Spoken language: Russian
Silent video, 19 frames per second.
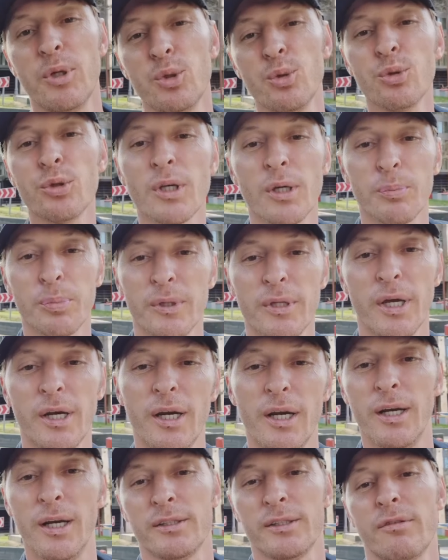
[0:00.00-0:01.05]
минутки
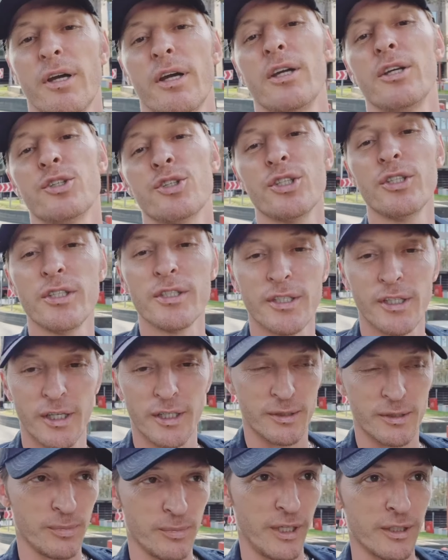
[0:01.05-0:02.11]
подарили своей жизни
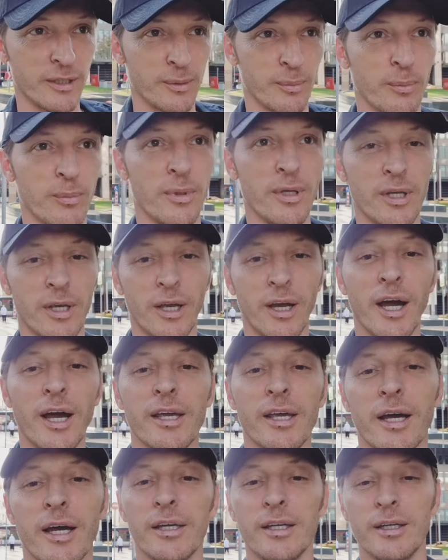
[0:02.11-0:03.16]
этим летом мне,
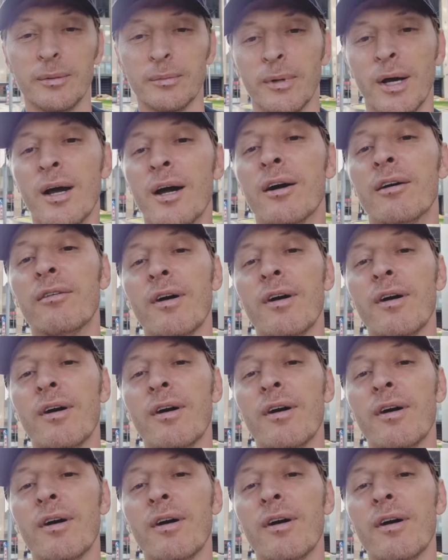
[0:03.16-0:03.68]
а я им.